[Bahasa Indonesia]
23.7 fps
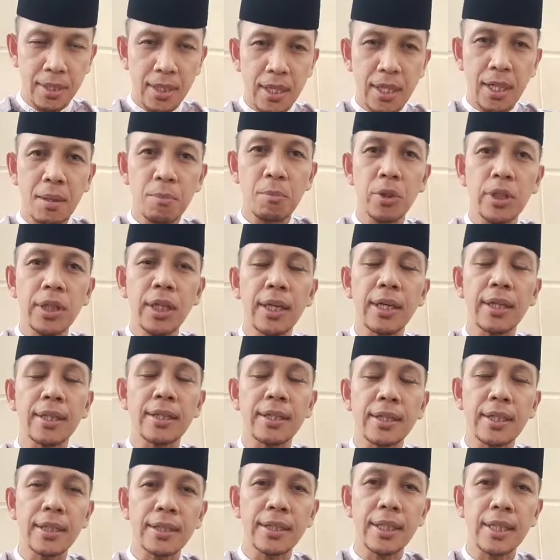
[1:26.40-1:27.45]
Kemudian
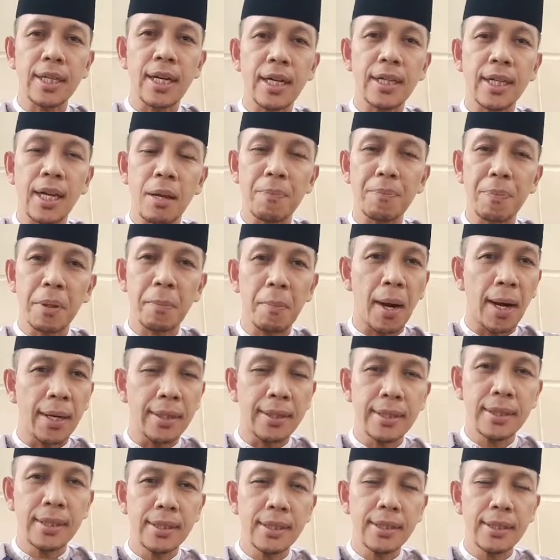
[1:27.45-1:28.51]
ketika dalam
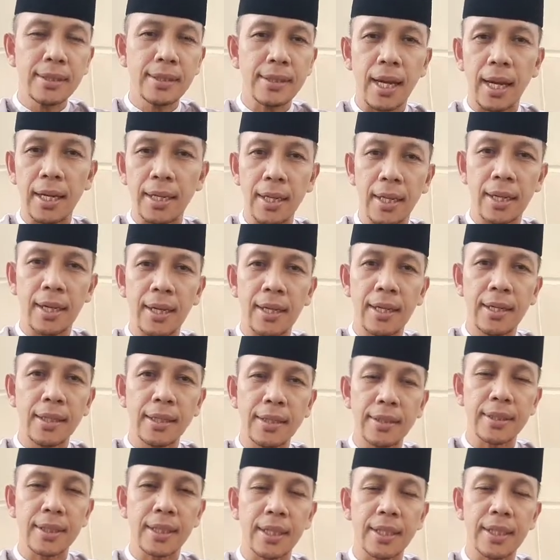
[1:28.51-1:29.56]
pribadi saya
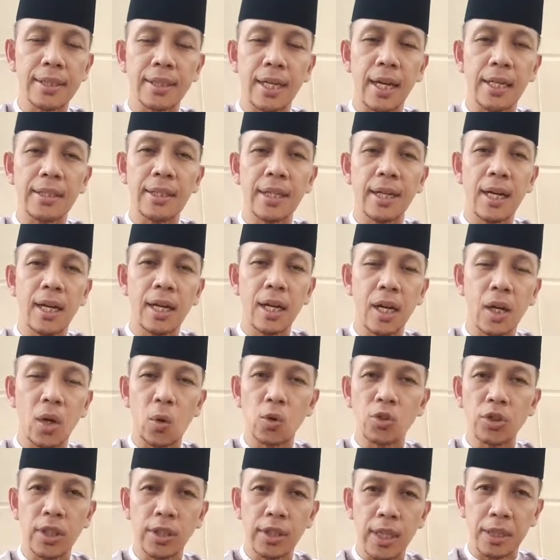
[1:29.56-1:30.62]
ketika ditanya kalau
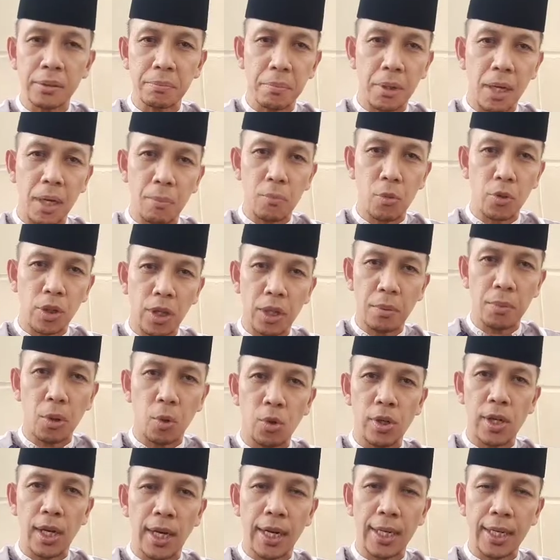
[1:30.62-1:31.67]
Ustadz Atmal mungkin
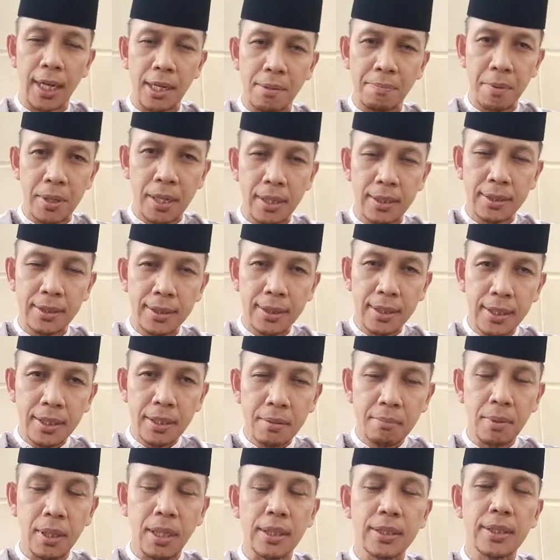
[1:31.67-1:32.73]
menggunakan apa?
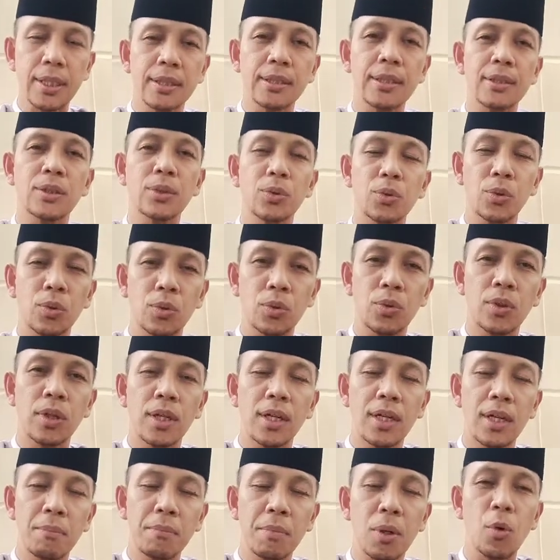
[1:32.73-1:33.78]
Maka saya tentu
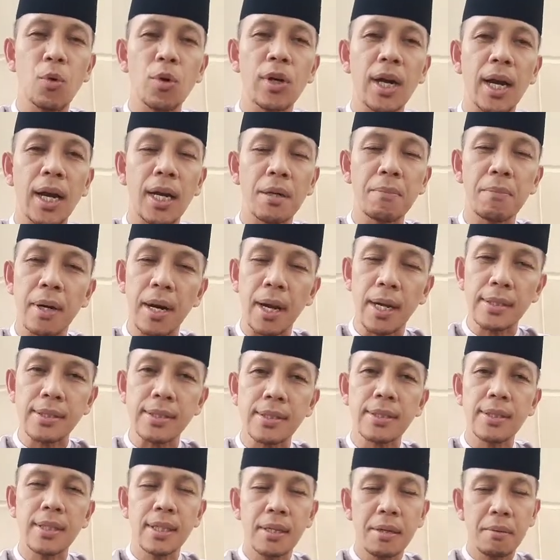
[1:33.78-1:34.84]
menggunakan beras.
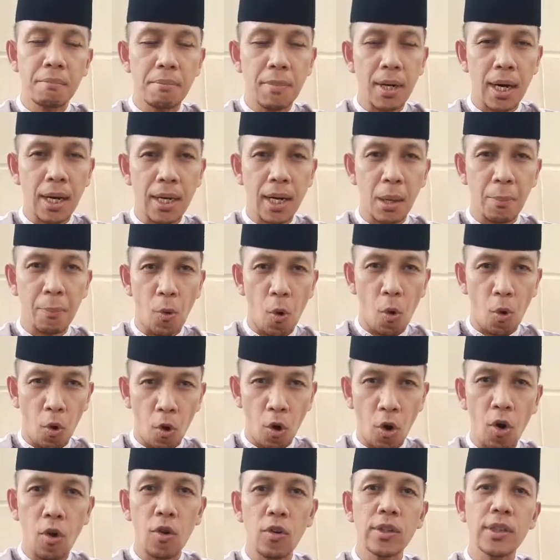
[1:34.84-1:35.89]
Makanan
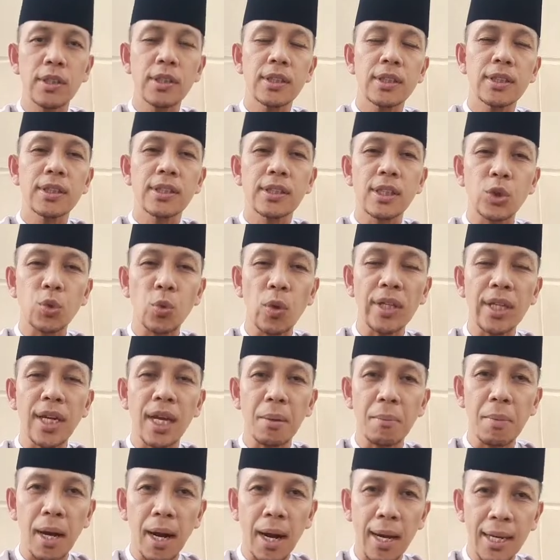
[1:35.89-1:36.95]
pokok sesuai
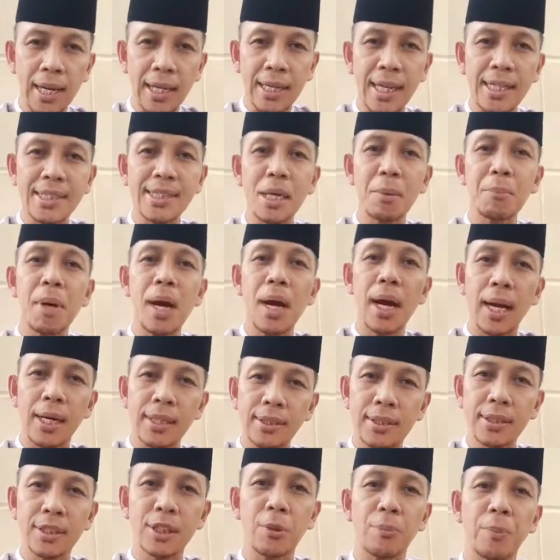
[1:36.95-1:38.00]
dengan makanan yang saya makan
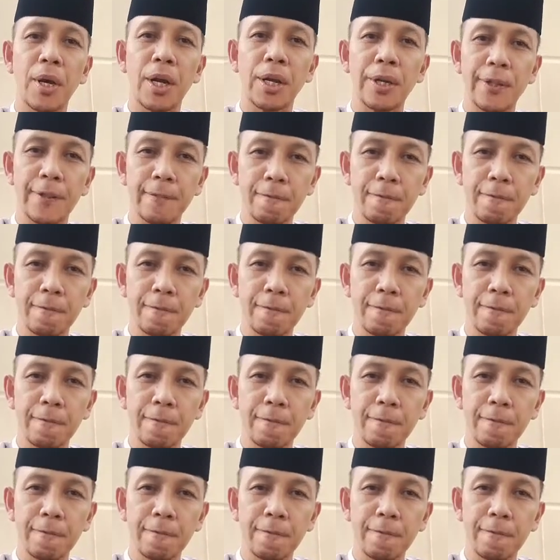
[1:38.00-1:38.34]
setiap hari.